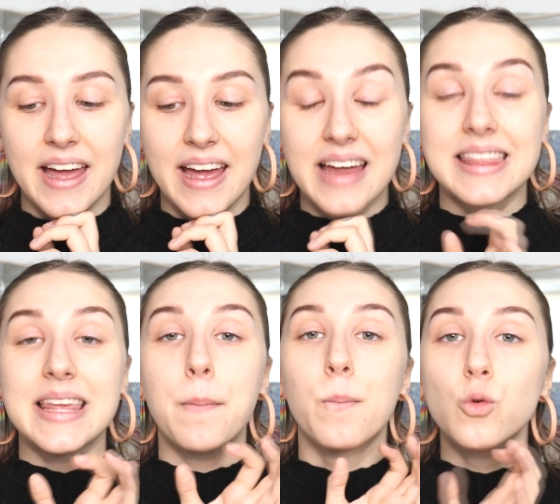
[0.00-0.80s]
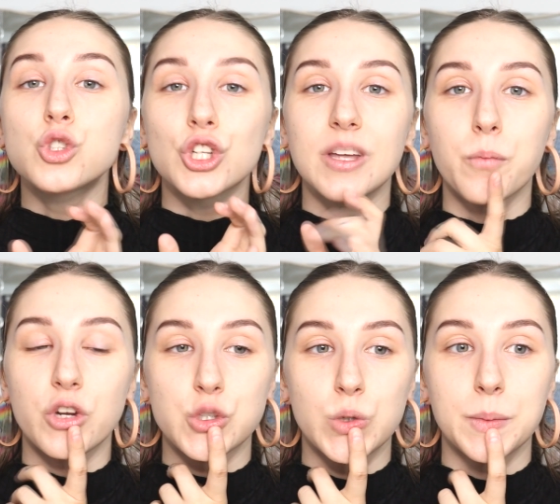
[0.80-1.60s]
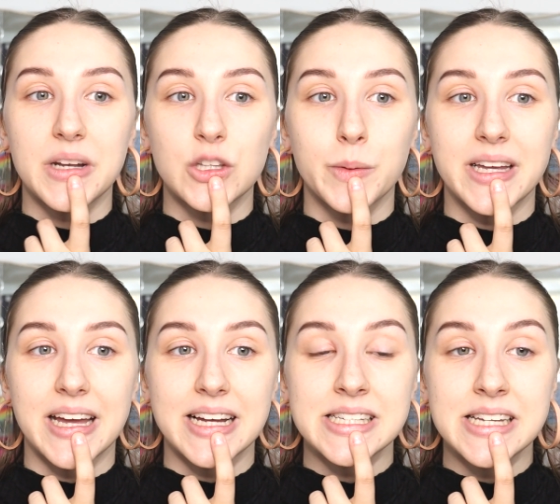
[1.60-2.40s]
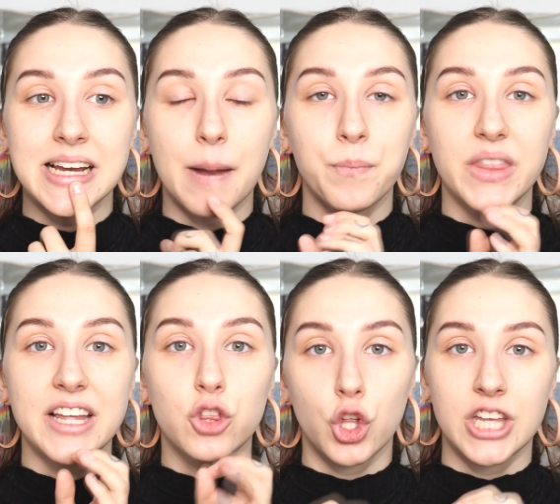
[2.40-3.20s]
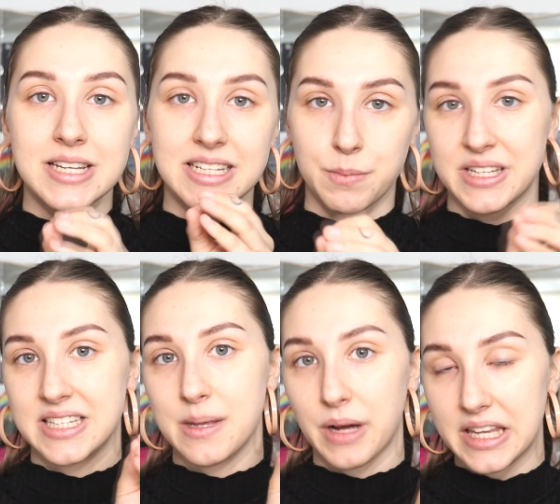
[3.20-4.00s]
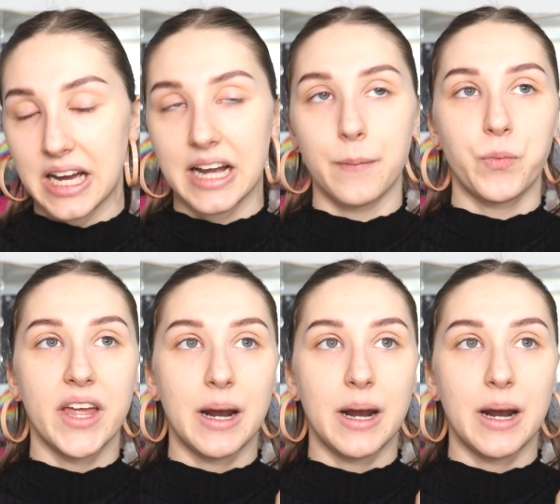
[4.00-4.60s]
Eh, hace ya mucho tiempo que estuve mirando maquillaje en Siglam y todas las bases de maquillaje